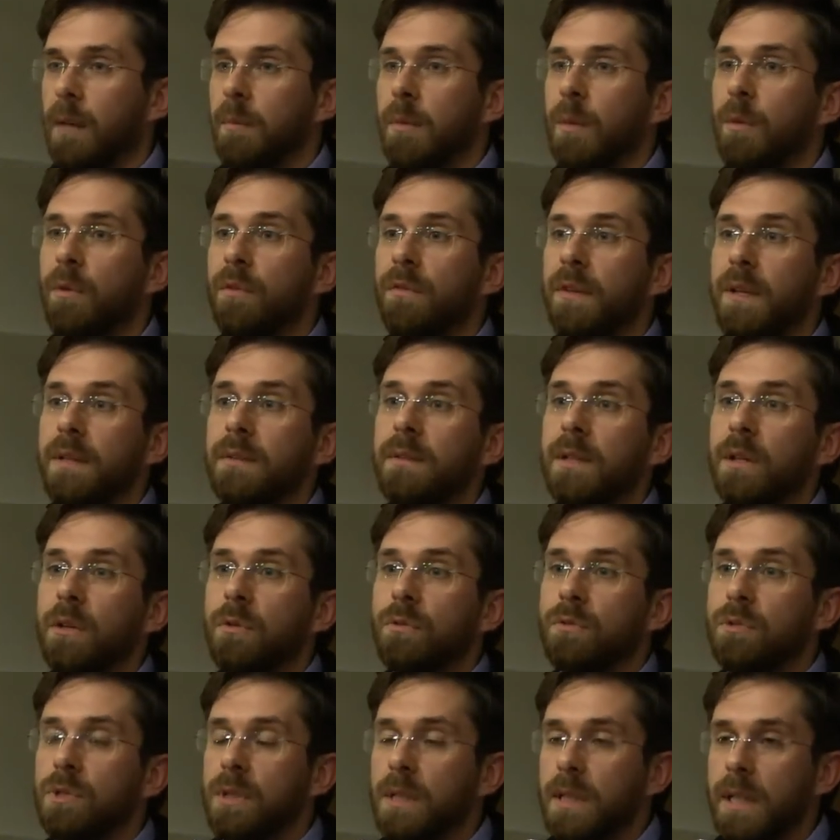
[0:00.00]
Abbiamo 20
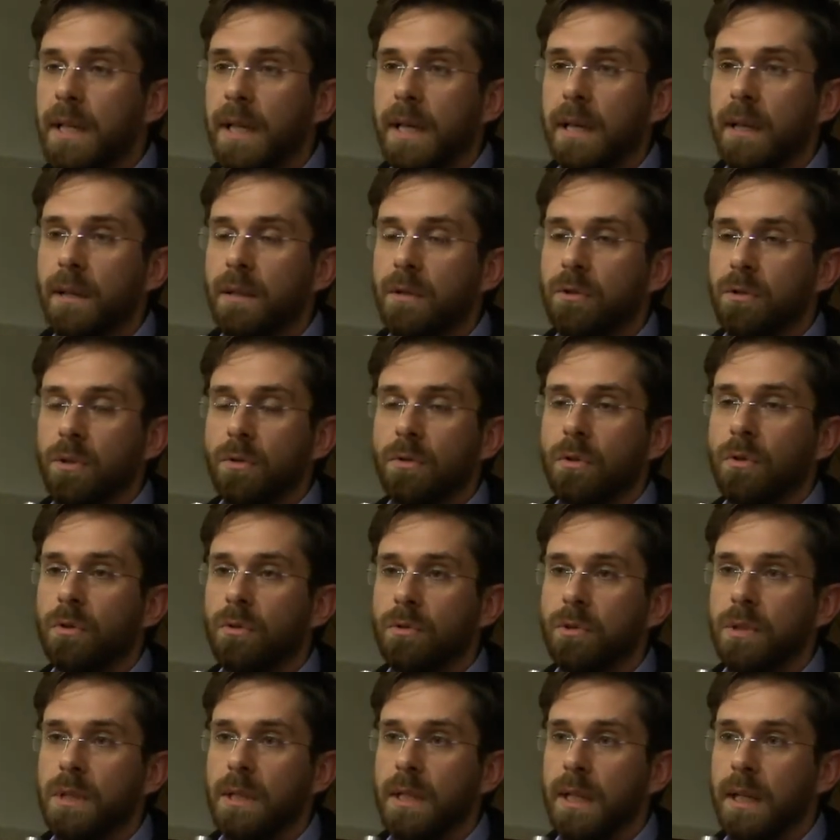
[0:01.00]
consiglieri, 18
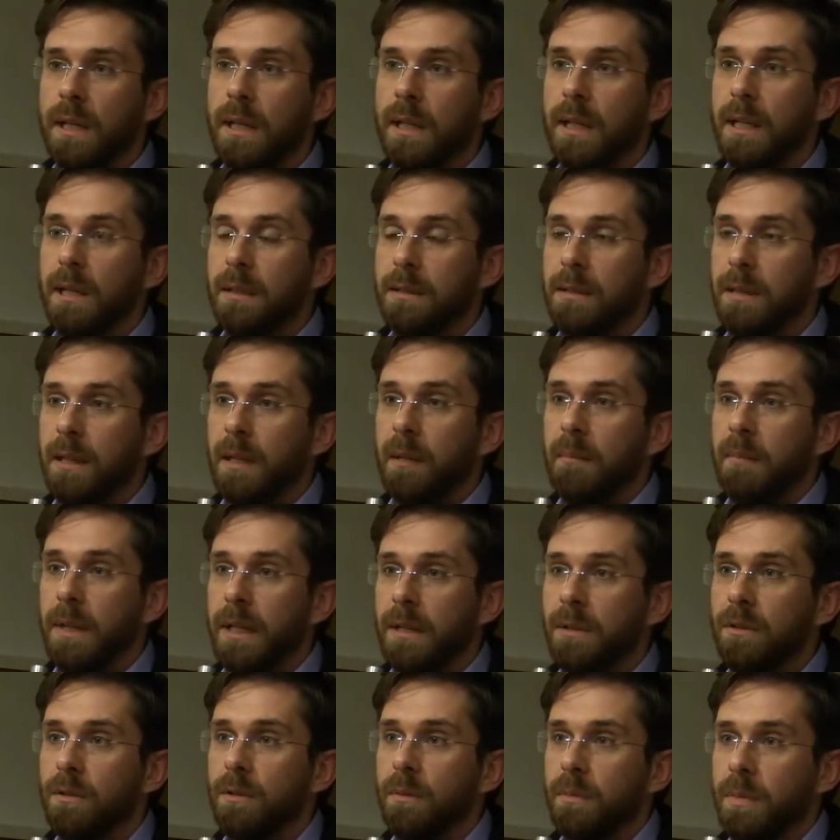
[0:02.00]
consiglieri che si
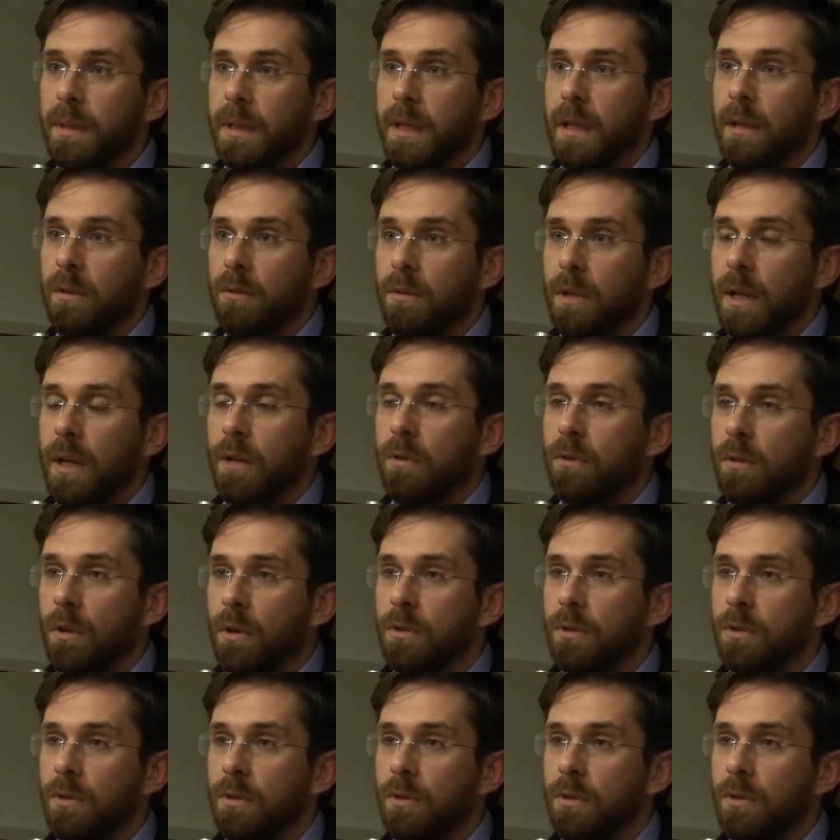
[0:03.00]
lamentano perché non hanno